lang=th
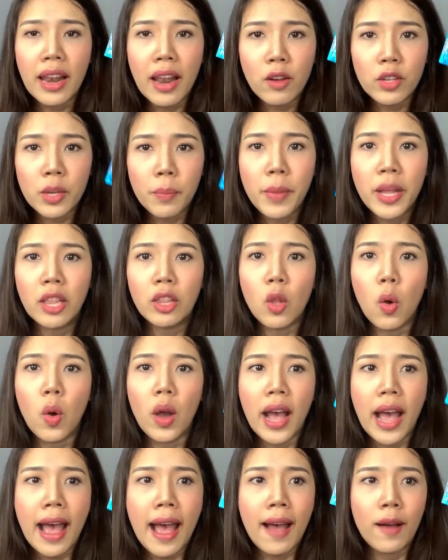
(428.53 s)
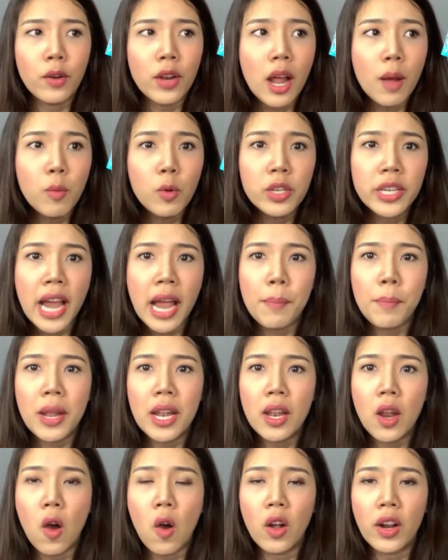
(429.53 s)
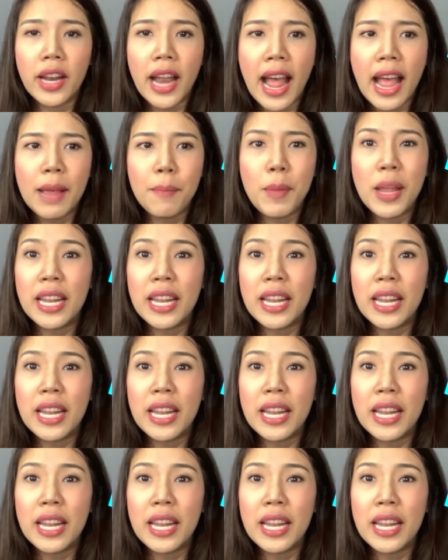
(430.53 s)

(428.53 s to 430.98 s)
เราจะเป็นตกขาวถ้าผู้ชายเป็นหนองใน